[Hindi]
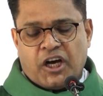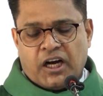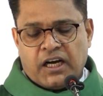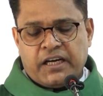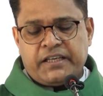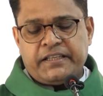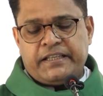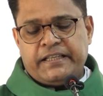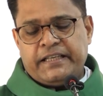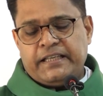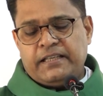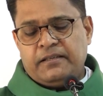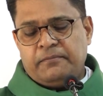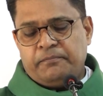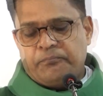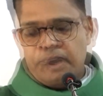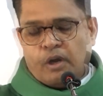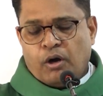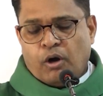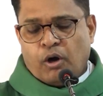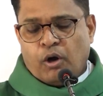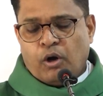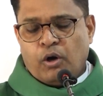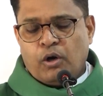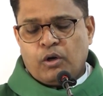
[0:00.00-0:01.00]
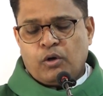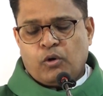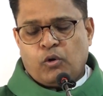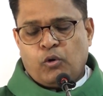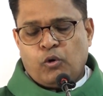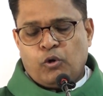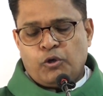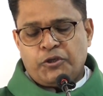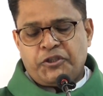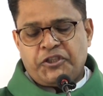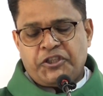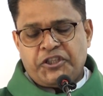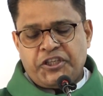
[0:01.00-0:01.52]
जागने और
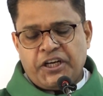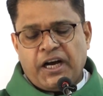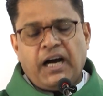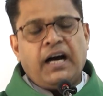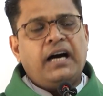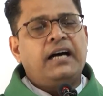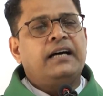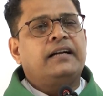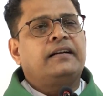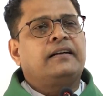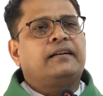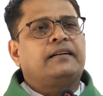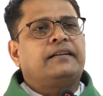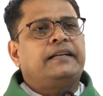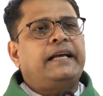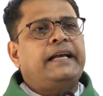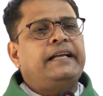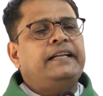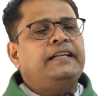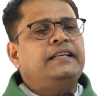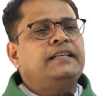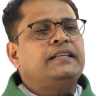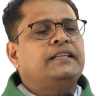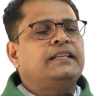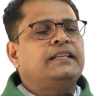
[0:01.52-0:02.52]
होशियार रहने